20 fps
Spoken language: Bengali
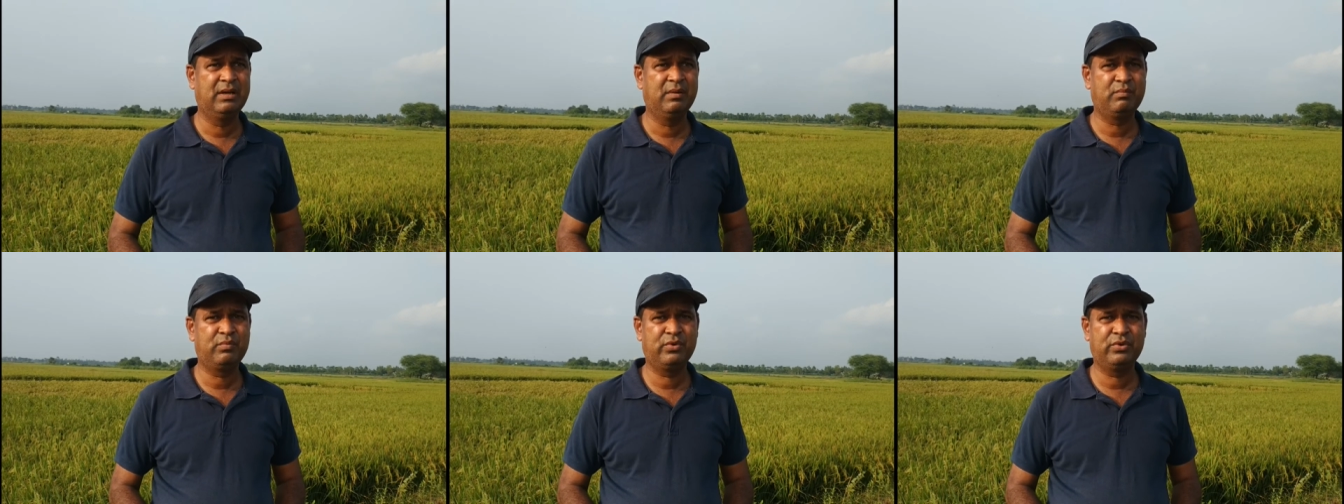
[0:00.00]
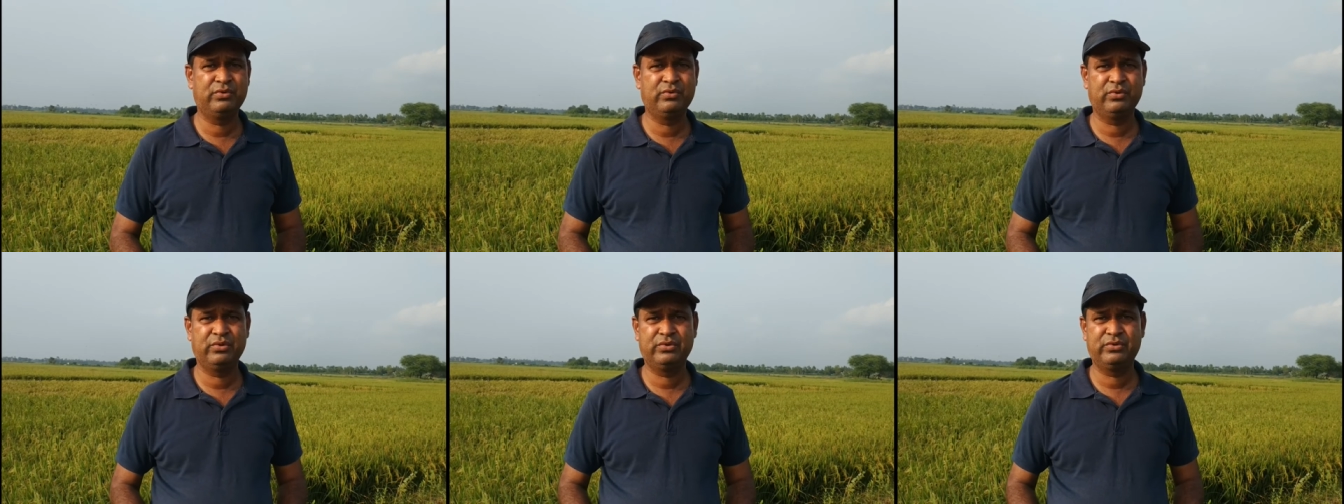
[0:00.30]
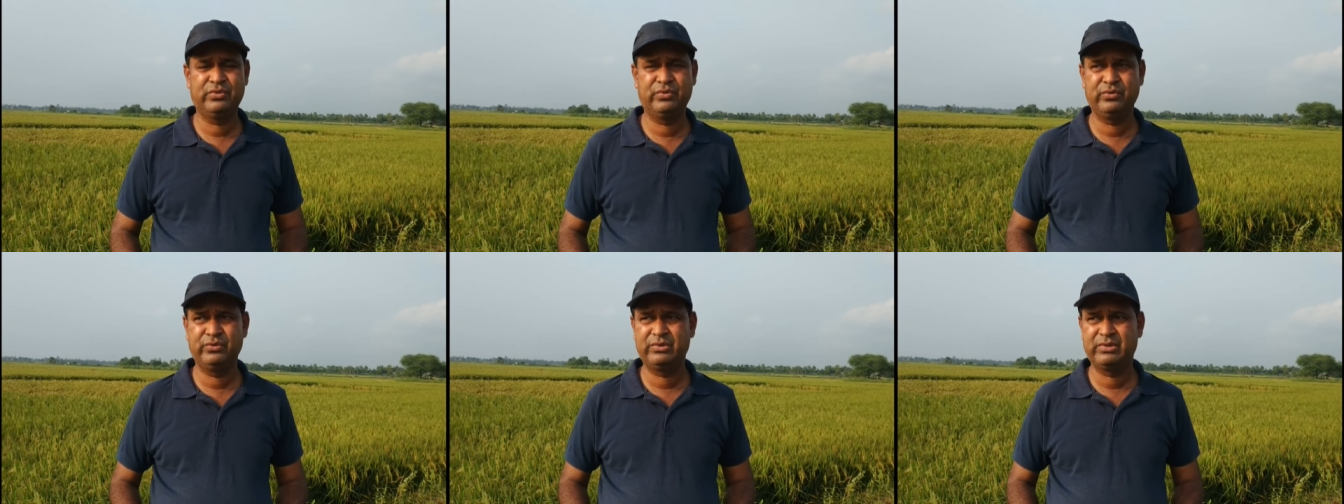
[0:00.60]
প্রয়োজনে
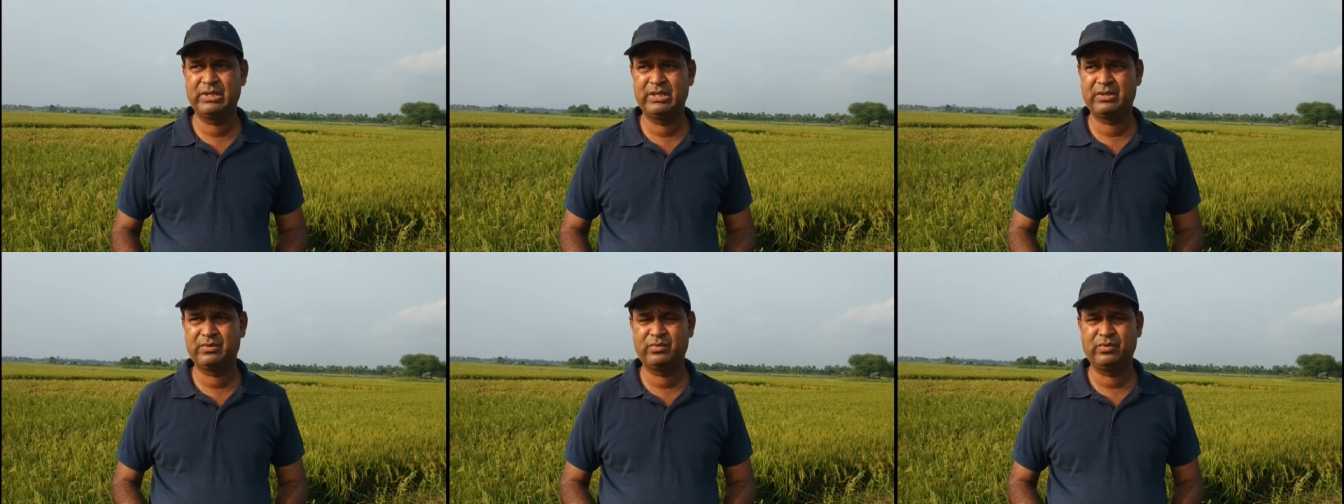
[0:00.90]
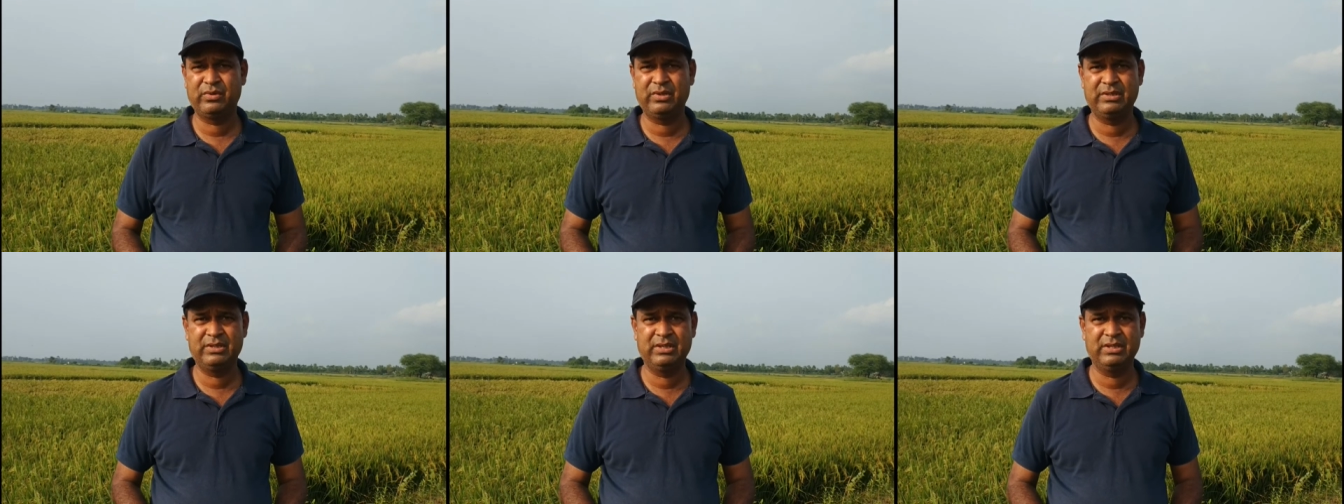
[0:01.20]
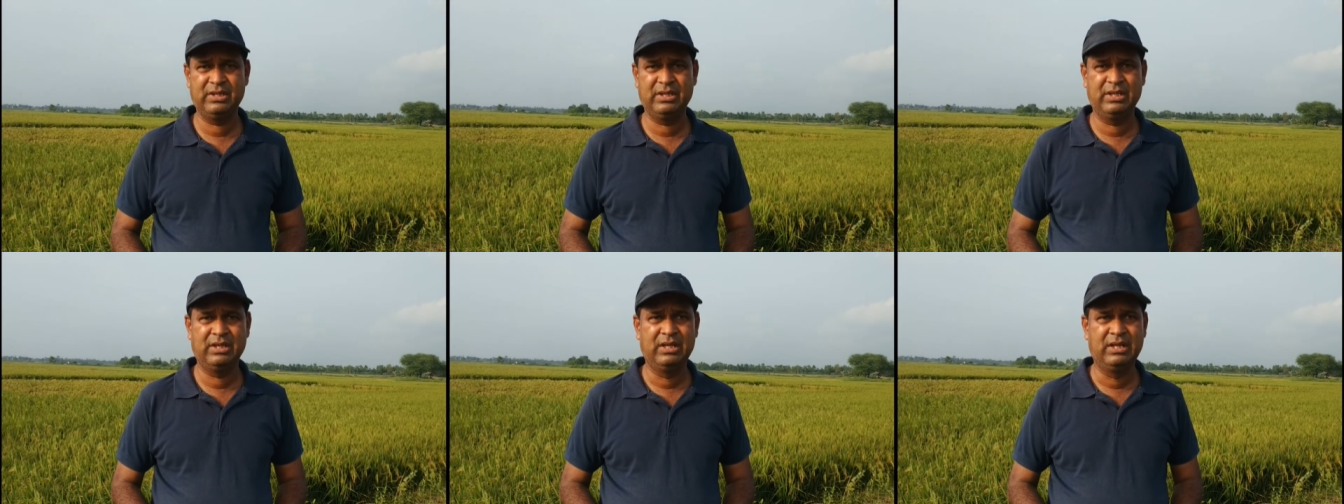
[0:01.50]
সুইচ গেট করে
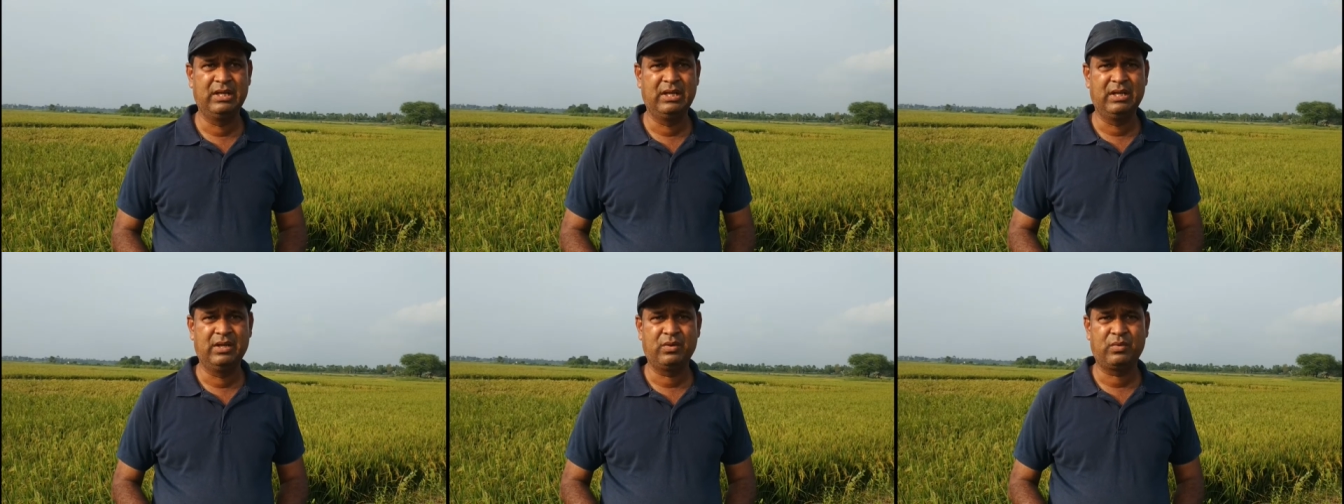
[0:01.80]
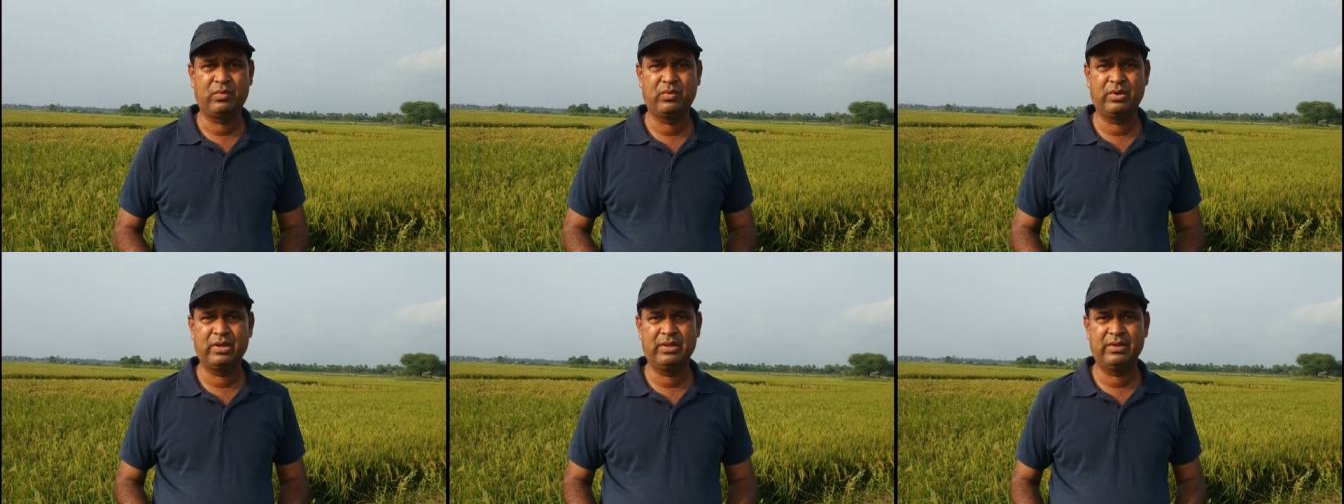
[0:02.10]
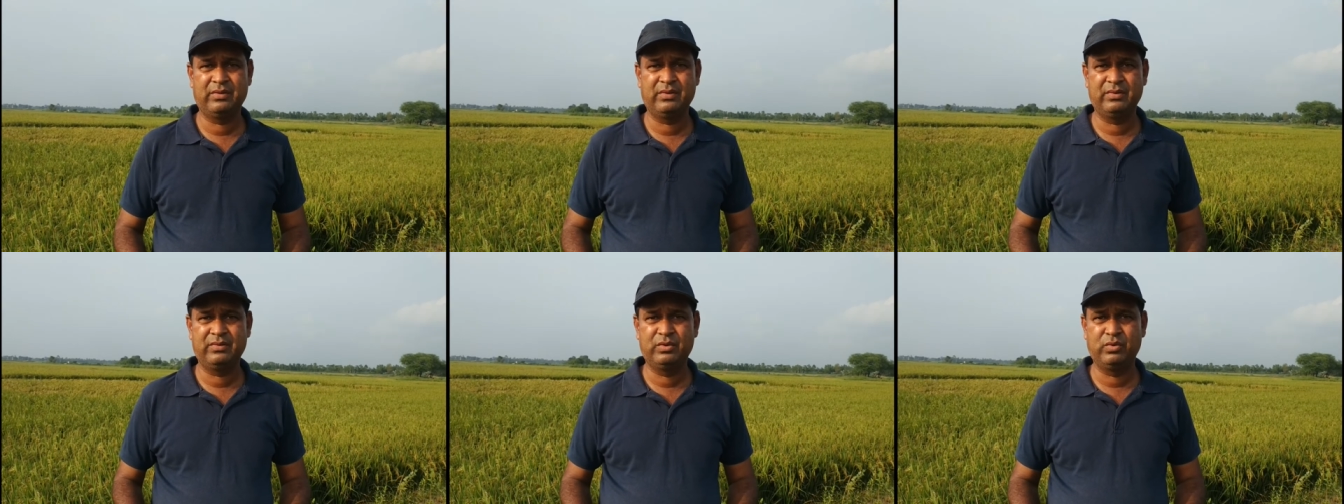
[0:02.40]
দিনে করে
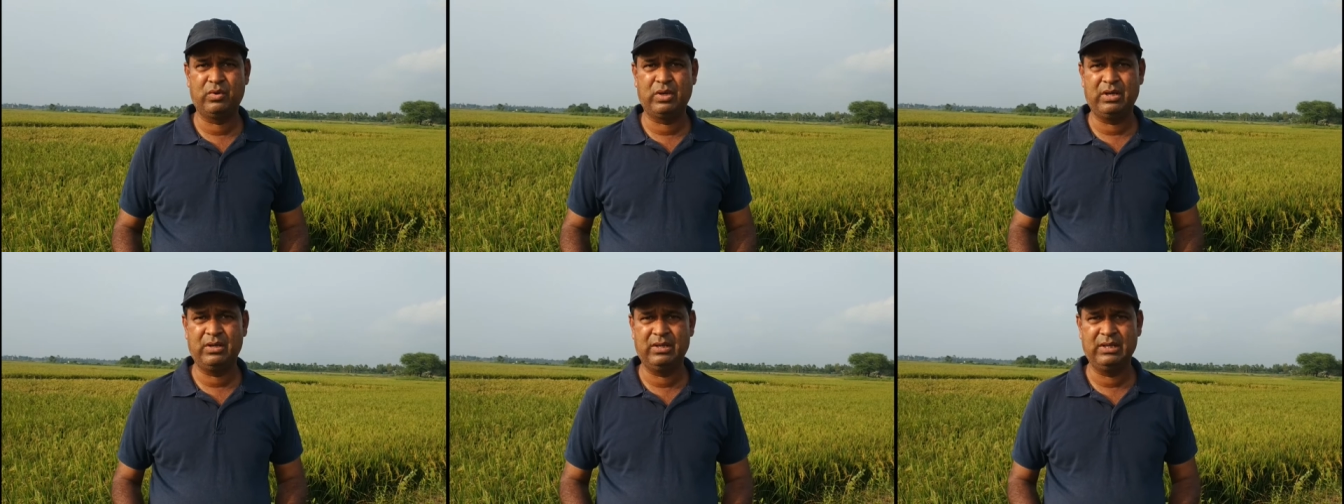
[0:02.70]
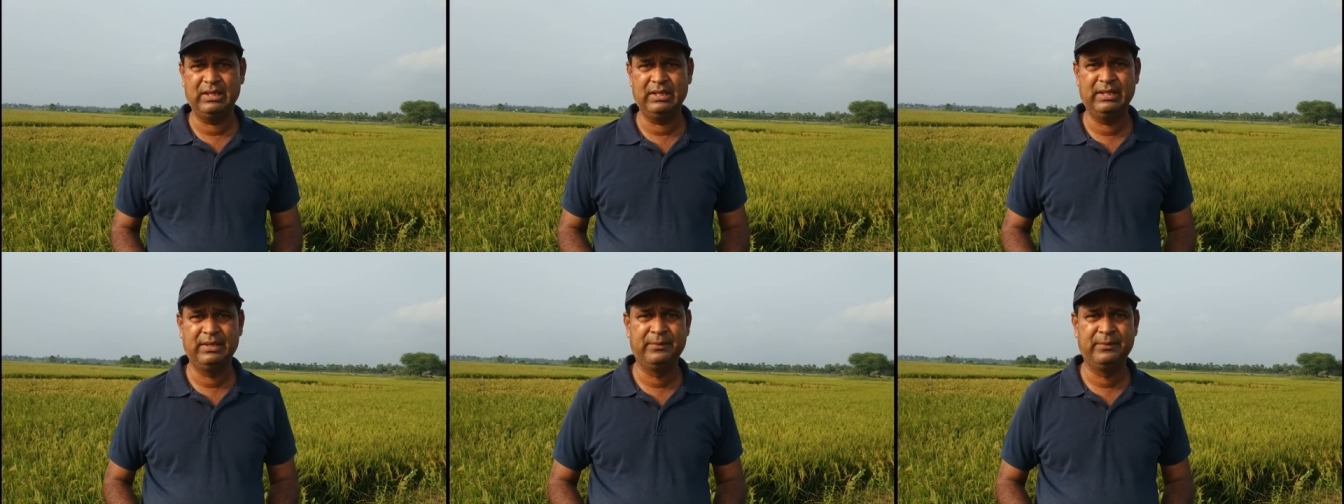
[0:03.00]
দেওয়া হয়